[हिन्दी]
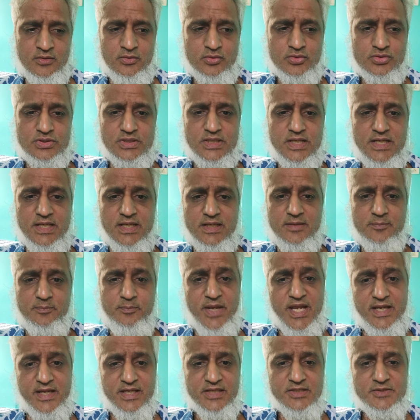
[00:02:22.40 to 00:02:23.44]
उसका एक
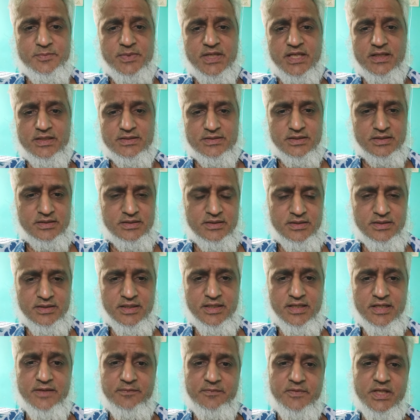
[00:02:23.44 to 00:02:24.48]
पैकेज बना सकते
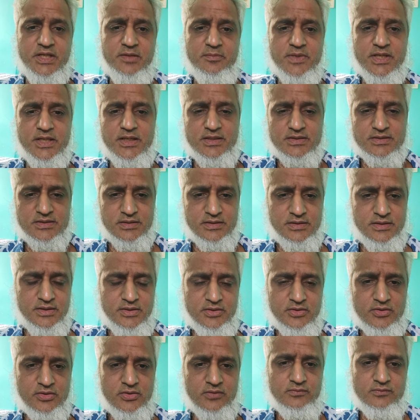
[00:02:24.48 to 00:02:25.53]
हैं एन बना सकते
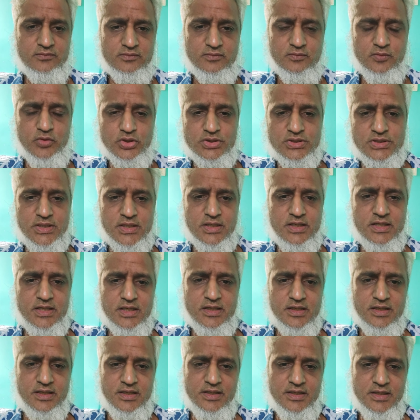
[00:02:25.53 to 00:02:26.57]
हैं और वो सरकार
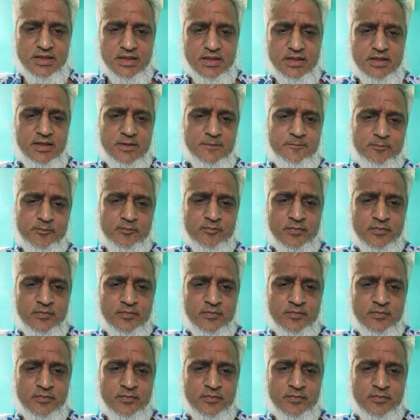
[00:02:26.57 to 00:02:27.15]
खरीदेगी